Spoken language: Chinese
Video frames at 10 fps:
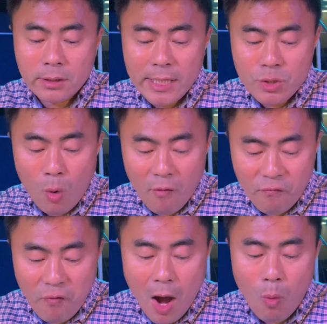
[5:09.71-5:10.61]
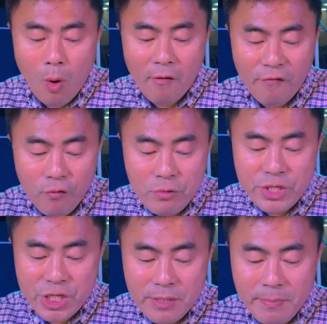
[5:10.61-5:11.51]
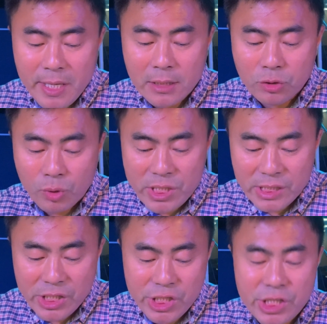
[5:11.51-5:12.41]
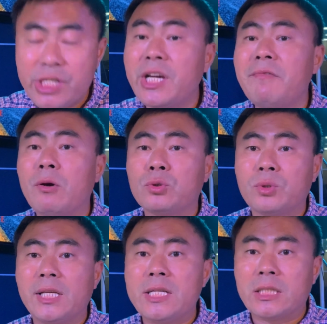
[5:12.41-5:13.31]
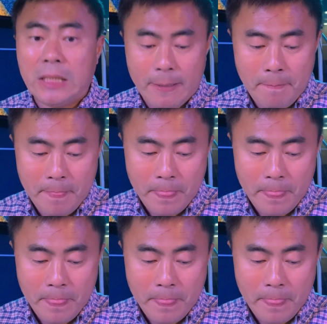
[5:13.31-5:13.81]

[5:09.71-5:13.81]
但是我奉我父之名所行的事，是可以为我做见证的。”